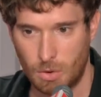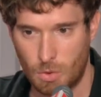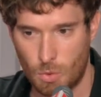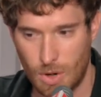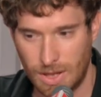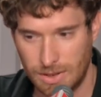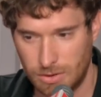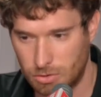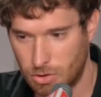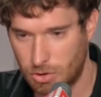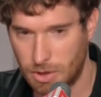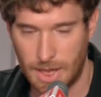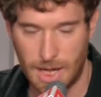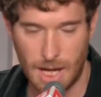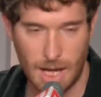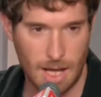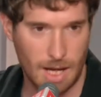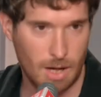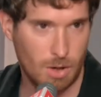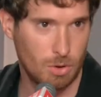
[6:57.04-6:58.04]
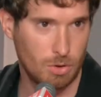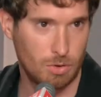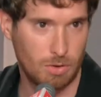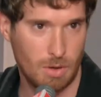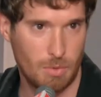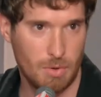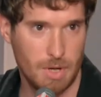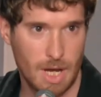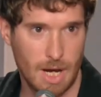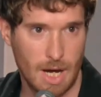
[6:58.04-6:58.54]
cuánto de cada cosa
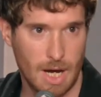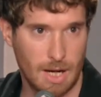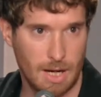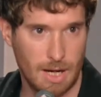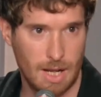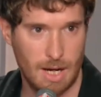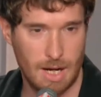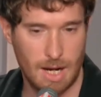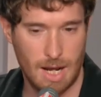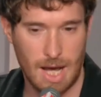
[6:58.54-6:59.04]
voy a agarrar.